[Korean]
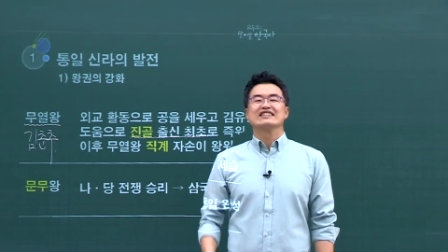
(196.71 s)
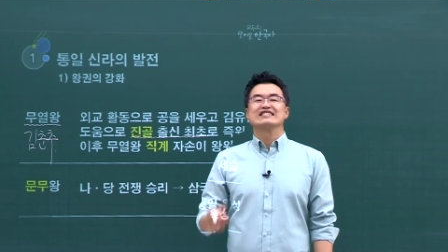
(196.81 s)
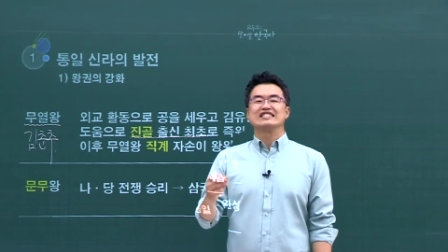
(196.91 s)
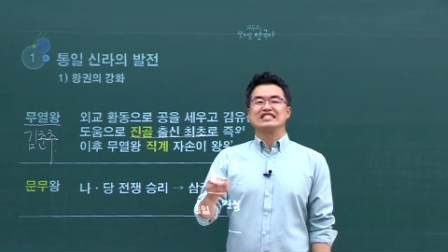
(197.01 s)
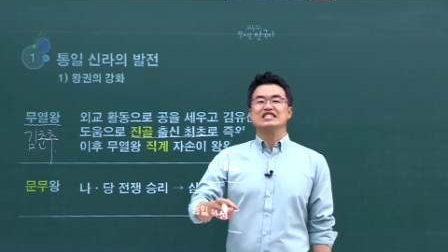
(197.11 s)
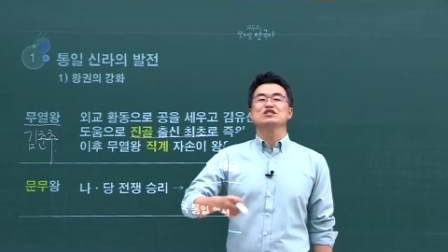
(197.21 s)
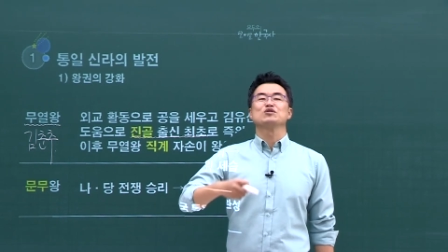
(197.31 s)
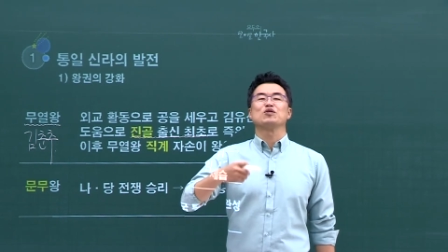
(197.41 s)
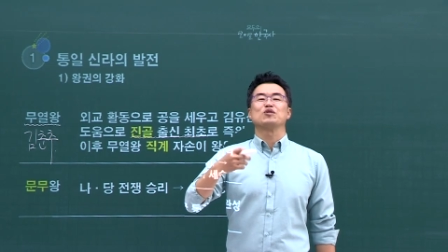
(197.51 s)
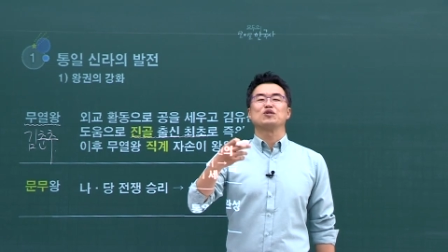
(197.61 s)
그
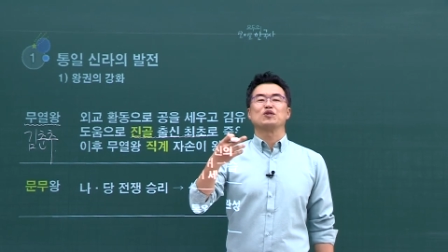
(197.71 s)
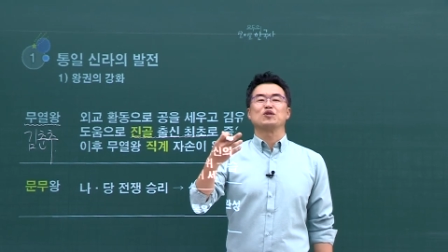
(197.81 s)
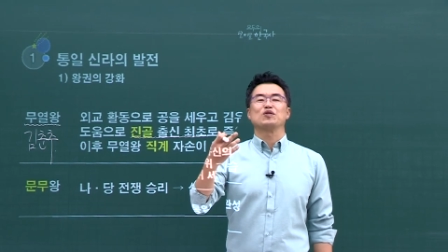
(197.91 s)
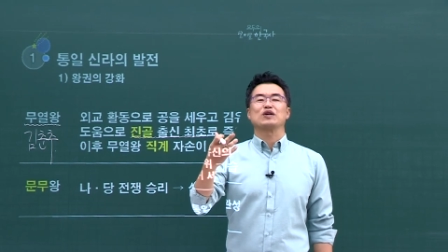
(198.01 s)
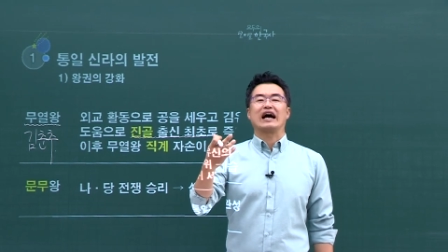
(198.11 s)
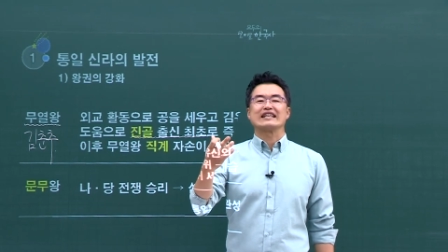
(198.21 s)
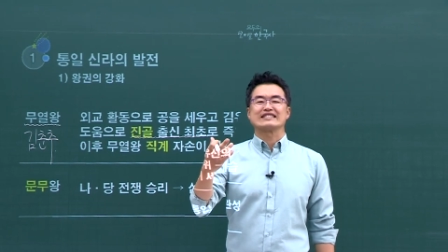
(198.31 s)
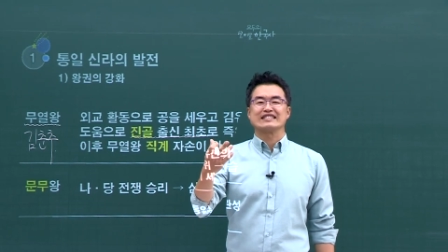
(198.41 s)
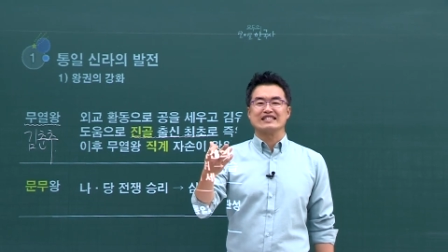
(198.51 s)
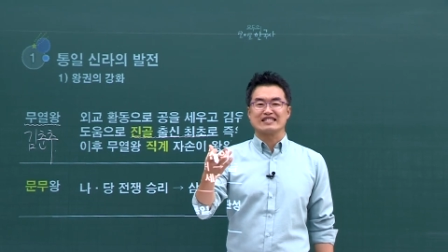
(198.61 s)
진골로
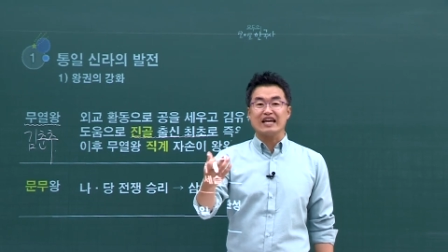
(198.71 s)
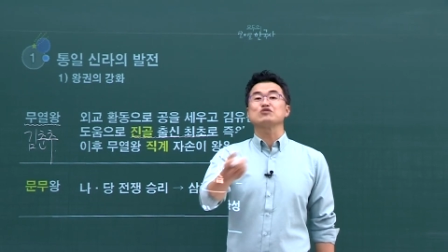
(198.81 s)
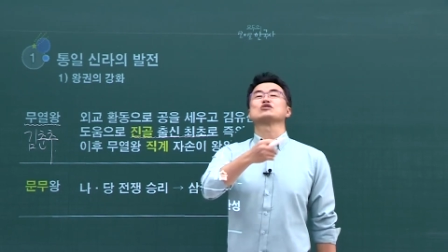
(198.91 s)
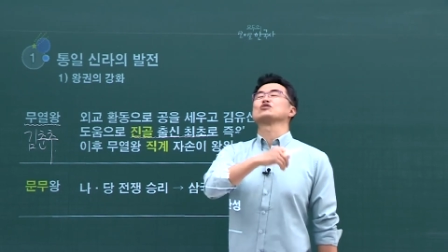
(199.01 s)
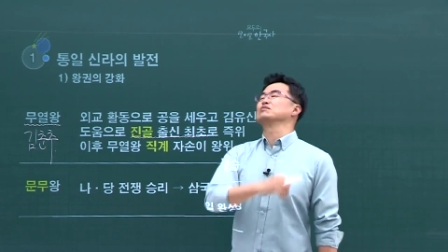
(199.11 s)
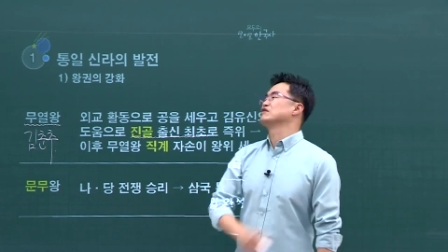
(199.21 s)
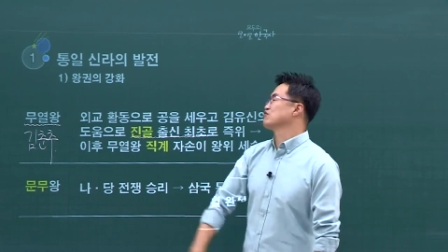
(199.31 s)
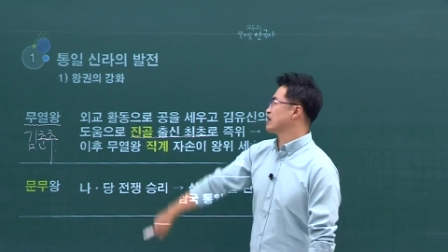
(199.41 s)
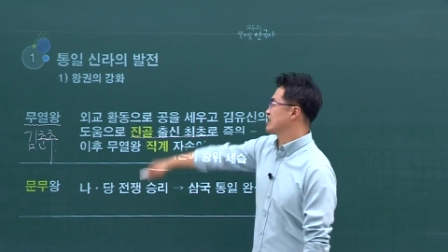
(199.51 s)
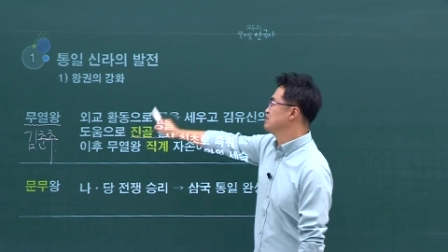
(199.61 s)
갔을 때 최초의 인물이
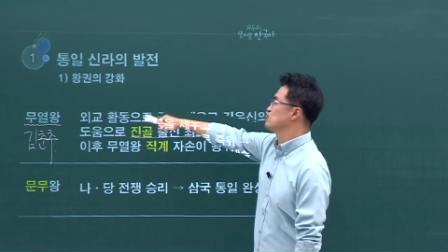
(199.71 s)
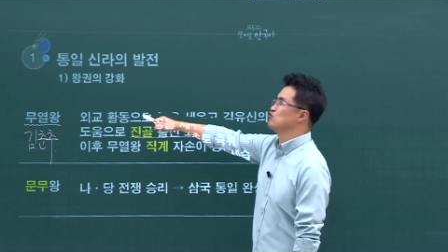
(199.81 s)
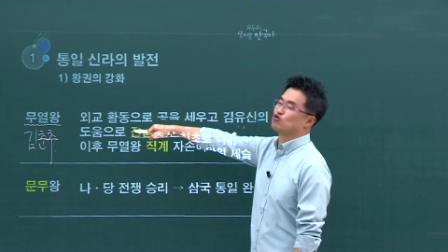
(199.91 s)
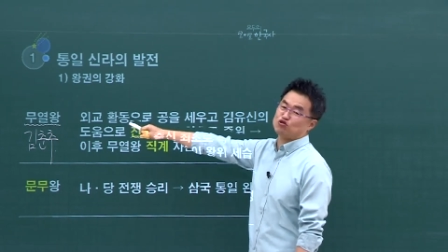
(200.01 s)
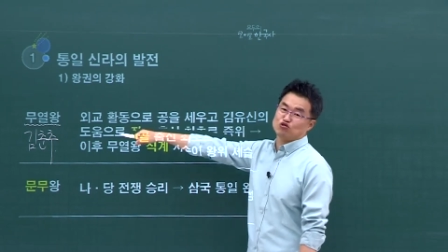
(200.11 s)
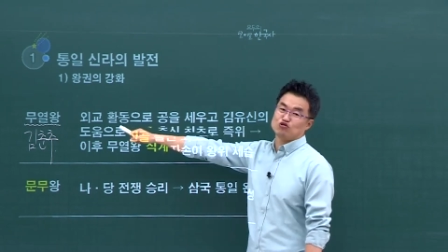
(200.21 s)
누구다? 김춘추.